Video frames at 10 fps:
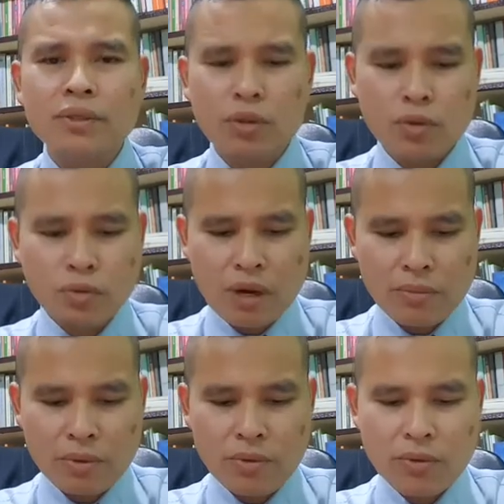ดูควา
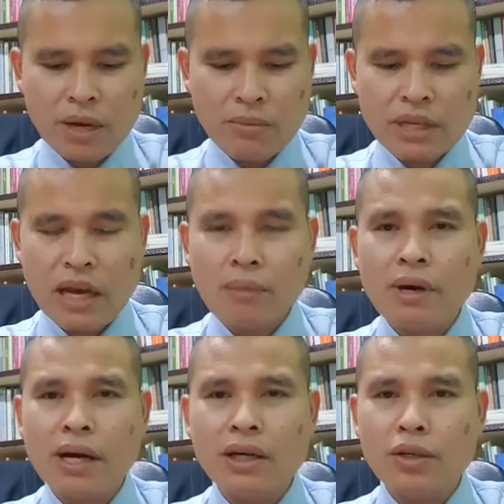มรู้ความสา
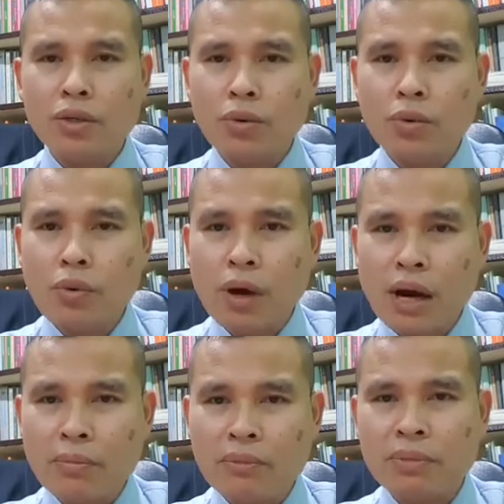มารถดูควา
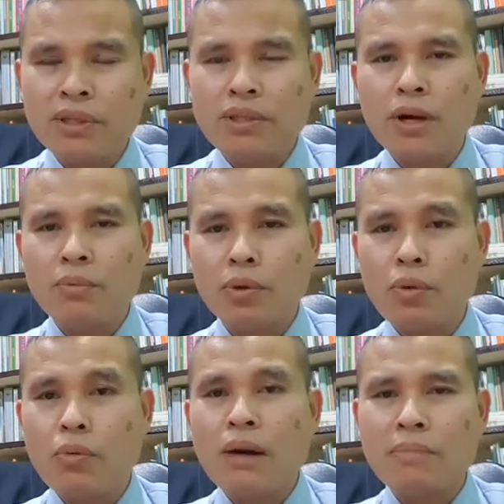มรับผิดชอบ ดู
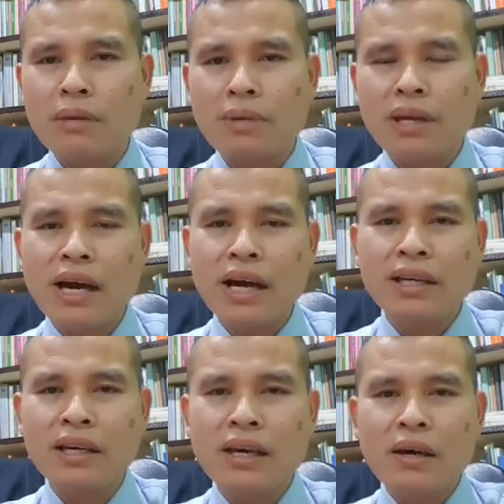ความเป็นไปได้
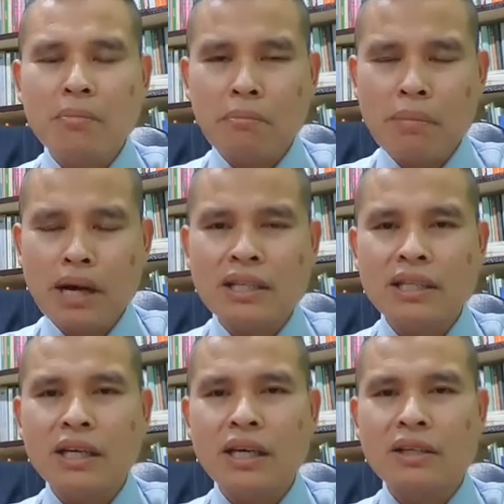ไม่
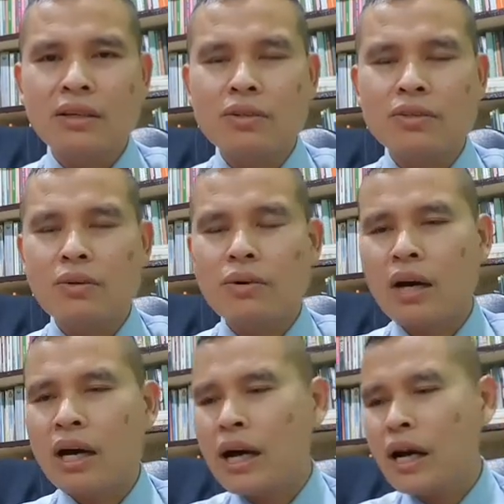เช่นนั้นจะต้องโศ
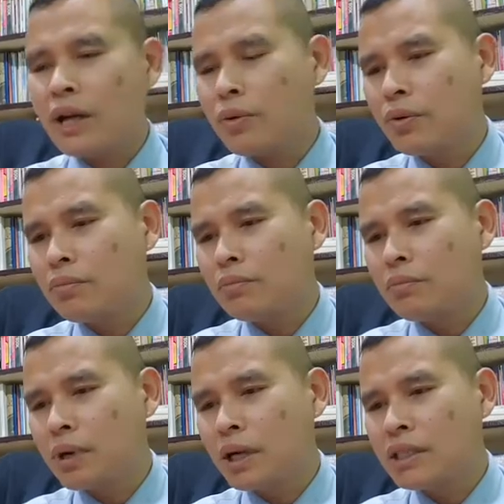กาอาดูน
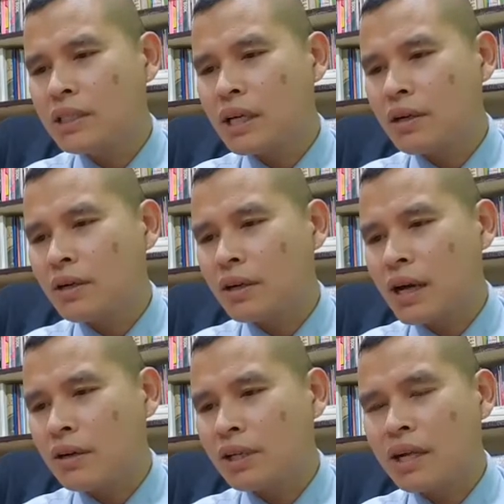เหมือนเช่น เรื่อง
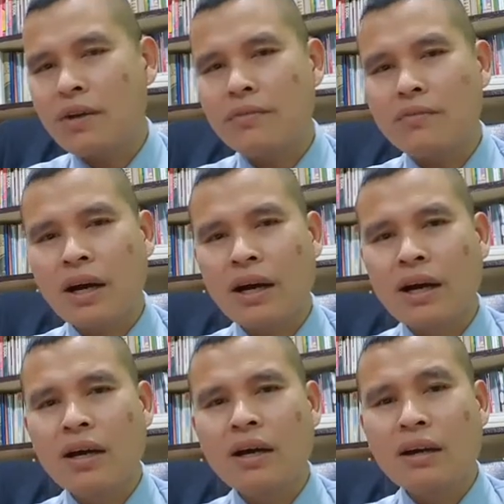ราวที่เล่าให้ฟัง
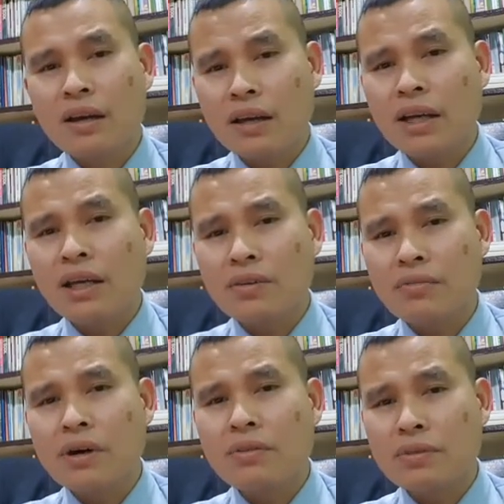ลิง
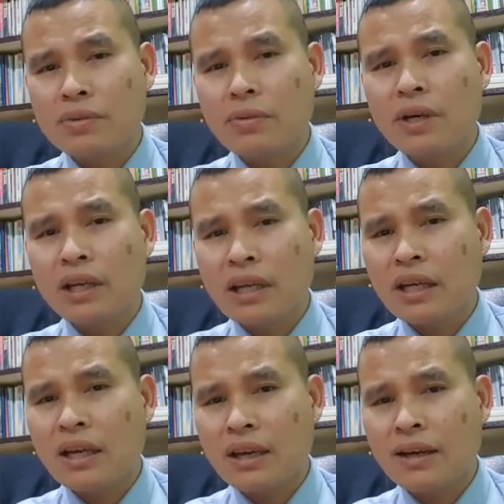เฝ้าสวนนี่
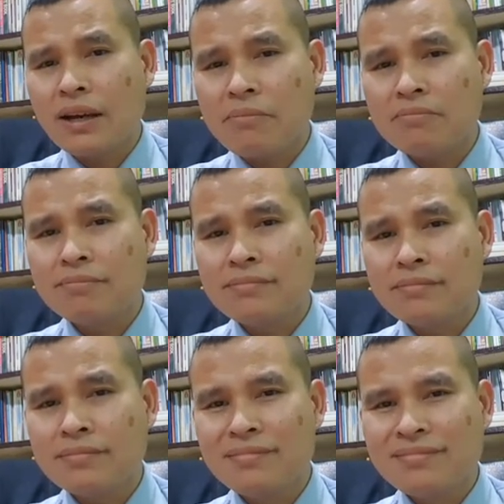เองครับ
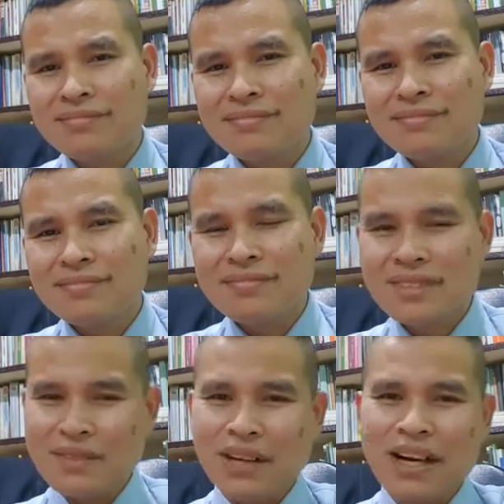
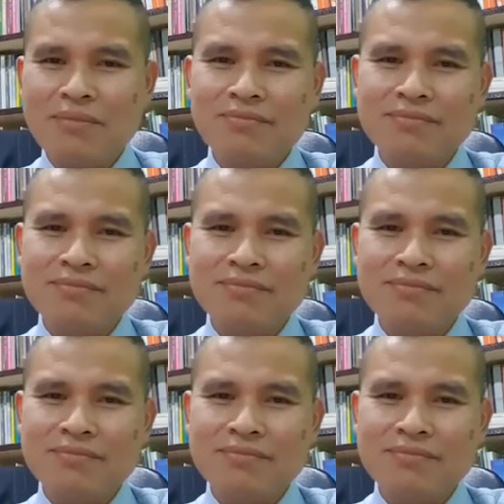สวัสดีครับ